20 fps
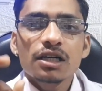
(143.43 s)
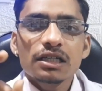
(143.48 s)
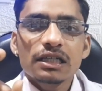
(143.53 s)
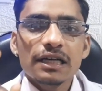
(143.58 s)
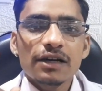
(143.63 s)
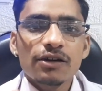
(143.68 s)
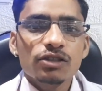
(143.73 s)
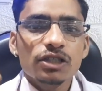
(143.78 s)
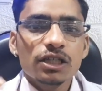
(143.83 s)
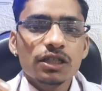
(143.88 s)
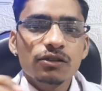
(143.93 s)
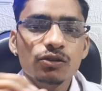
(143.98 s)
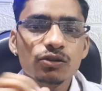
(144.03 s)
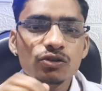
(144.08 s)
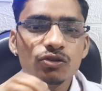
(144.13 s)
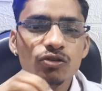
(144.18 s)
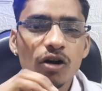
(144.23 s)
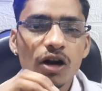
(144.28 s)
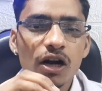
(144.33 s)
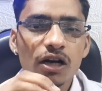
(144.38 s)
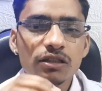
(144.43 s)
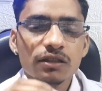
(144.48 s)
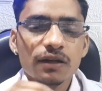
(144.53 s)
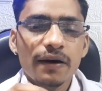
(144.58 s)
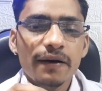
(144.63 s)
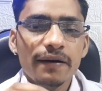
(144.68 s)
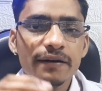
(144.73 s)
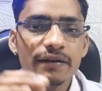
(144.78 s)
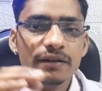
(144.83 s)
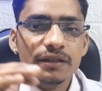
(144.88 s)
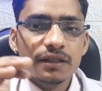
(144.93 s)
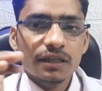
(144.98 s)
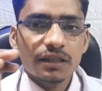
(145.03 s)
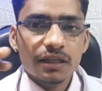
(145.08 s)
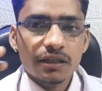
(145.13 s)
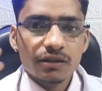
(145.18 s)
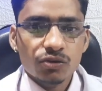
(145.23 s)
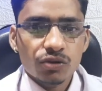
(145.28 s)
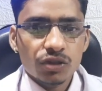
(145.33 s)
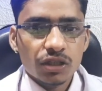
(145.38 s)
क्या होता है दोस्तों अर्थराइटिस का
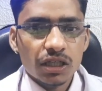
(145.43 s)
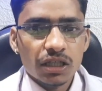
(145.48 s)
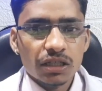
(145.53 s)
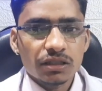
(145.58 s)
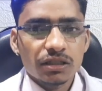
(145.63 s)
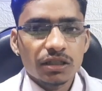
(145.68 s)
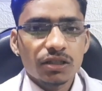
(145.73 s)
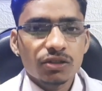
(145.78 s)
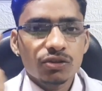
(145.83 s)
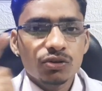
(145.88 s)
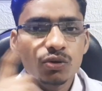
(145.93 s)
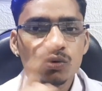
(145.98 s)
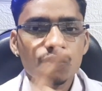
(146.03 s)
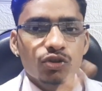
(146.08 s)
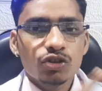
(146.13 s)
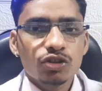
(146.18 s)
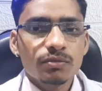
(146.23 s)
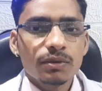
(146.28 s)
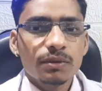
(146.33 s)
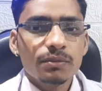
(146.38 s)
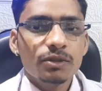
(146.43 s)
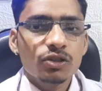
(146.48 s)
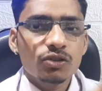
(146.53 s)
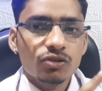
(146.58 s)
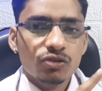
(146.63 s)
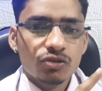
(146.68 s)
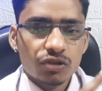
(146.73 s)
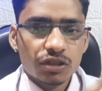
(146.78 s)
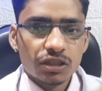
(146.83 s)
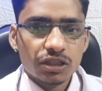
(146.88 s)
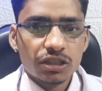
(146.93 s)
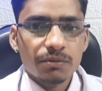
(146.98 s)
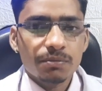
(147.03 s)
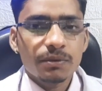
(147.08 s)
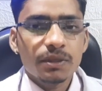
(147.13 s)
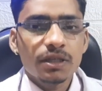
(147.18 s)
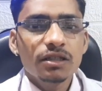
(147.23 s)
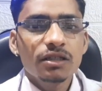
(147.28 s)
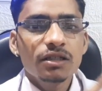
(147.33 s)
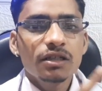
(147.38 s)
दर्द होने लगता है तो उसमें भी दोस्तों इन सब
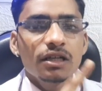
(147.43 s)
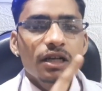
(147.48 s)
का